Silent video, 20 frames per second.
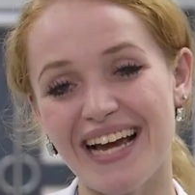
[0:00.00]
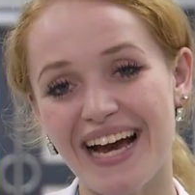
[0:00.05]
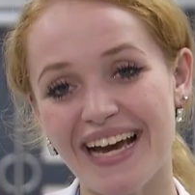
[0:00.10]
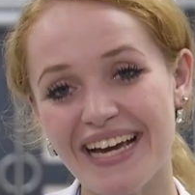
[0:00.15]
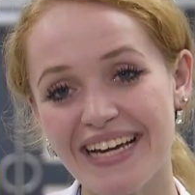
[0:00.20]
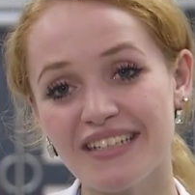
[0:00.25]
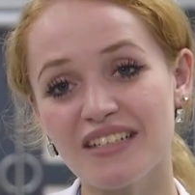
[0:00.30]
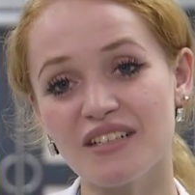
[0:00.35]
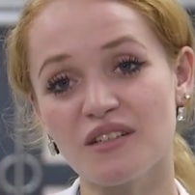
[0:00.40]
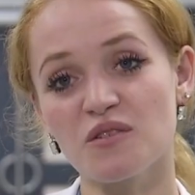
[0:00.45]

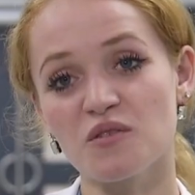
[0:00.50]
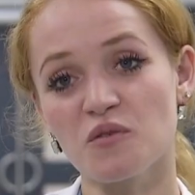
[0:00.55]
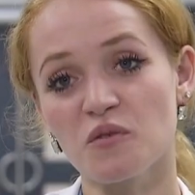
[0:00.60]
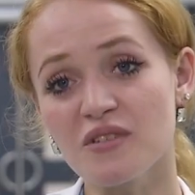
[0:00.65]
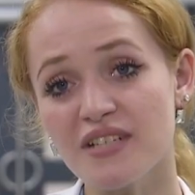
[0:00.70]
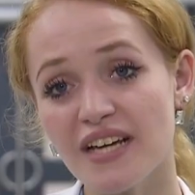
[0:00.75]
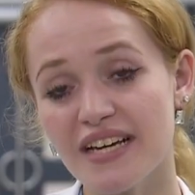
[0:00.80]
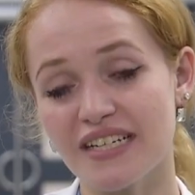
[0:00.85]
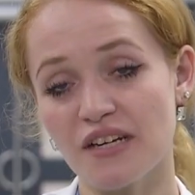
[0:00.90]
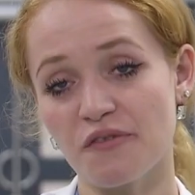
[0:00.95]
eigene
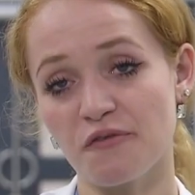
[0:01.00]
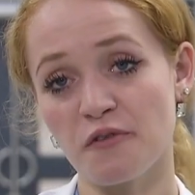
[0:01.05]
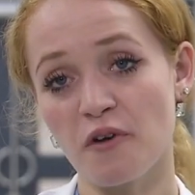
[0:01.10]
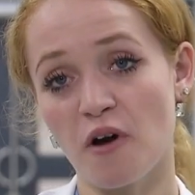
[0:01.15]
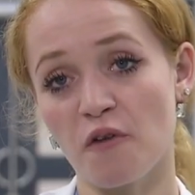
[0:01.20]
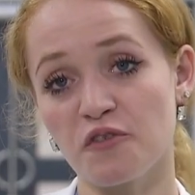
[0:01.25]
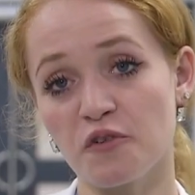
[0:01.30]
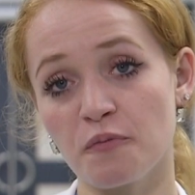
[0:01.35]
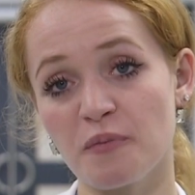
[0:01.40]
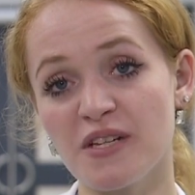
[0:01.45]
Gesundheit dafür
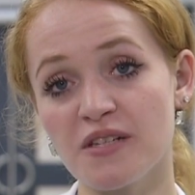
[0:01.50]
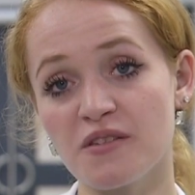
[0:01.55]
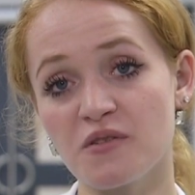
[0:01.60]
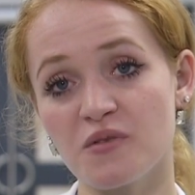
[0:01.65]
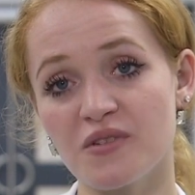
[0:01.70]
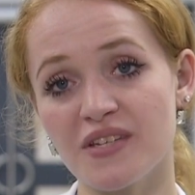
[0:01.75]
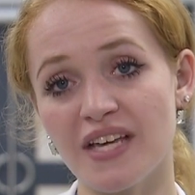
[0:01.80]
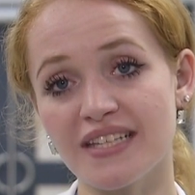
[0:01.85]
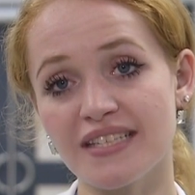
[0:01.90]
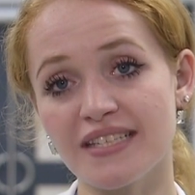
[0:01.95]
aufs Spiel
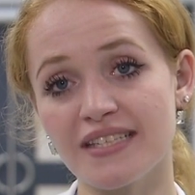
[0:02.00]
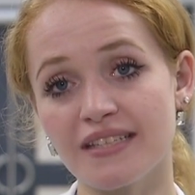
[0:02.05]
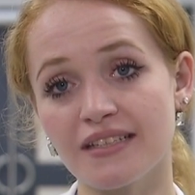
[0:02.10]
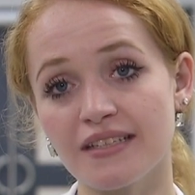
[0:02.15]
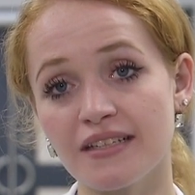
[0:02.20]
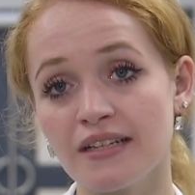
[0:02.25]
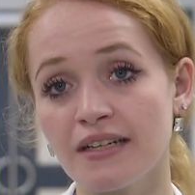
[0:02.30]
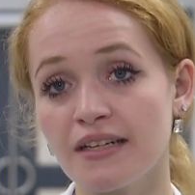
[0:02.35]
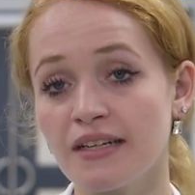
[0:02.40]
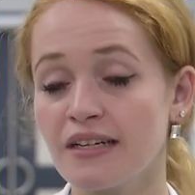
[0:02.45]
zu
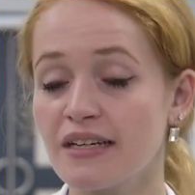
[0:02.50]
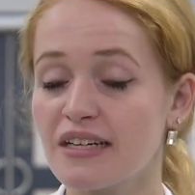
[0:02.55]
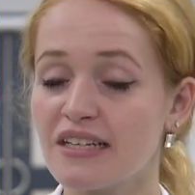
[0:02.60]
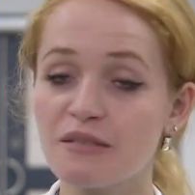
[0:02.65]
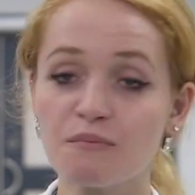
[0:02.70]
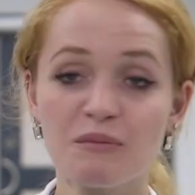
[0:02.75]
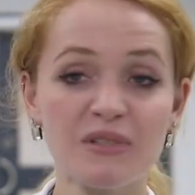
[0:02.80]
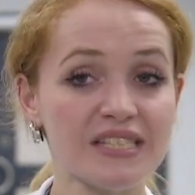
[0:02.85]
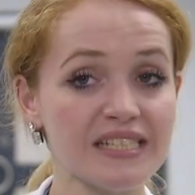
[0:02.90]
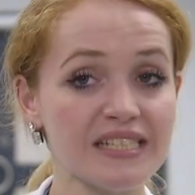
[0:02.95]
setzen, ist mit